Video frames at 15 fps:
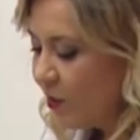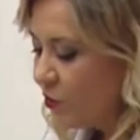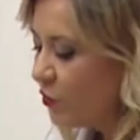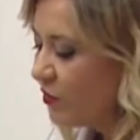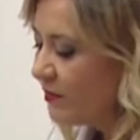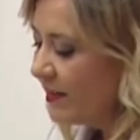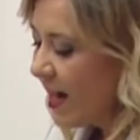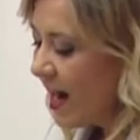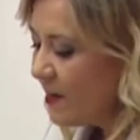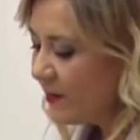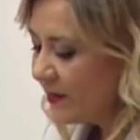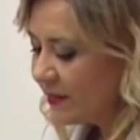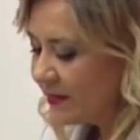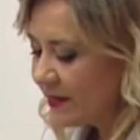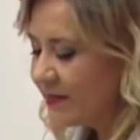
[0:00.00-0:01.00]
Çünkü
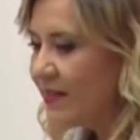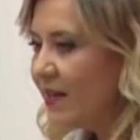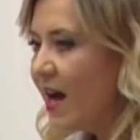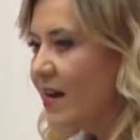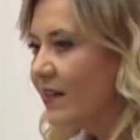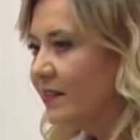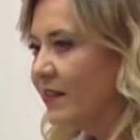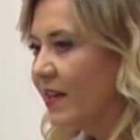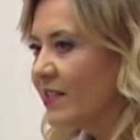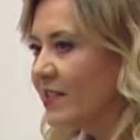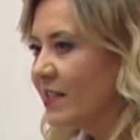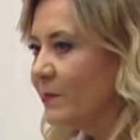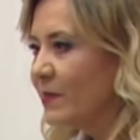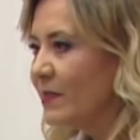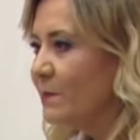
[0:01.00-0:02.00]
Diyarbakır'da silah
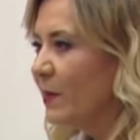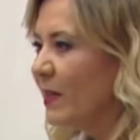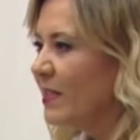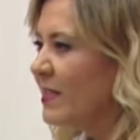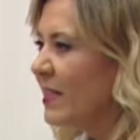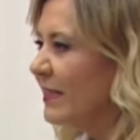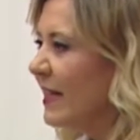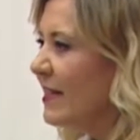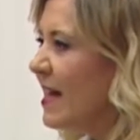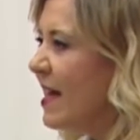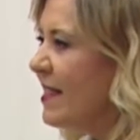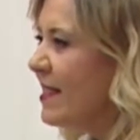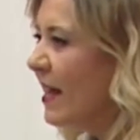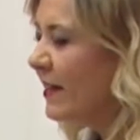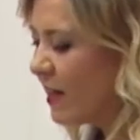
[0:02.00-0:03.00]
arkadaşlarımızın başına
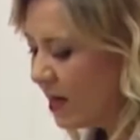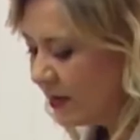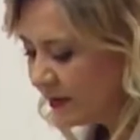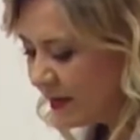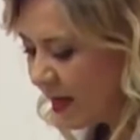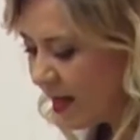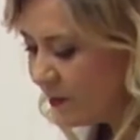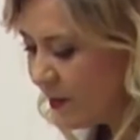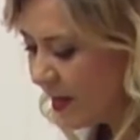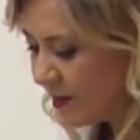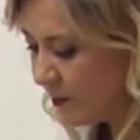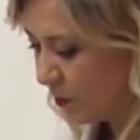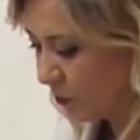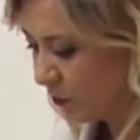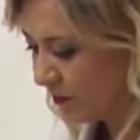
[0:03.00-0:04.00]
gelenler akıl
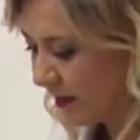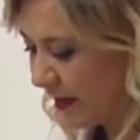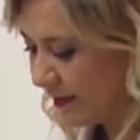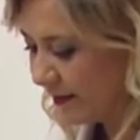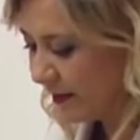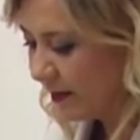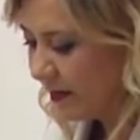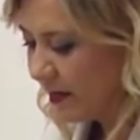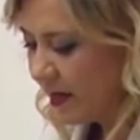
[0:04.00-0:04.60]
almaz boyuttaydı.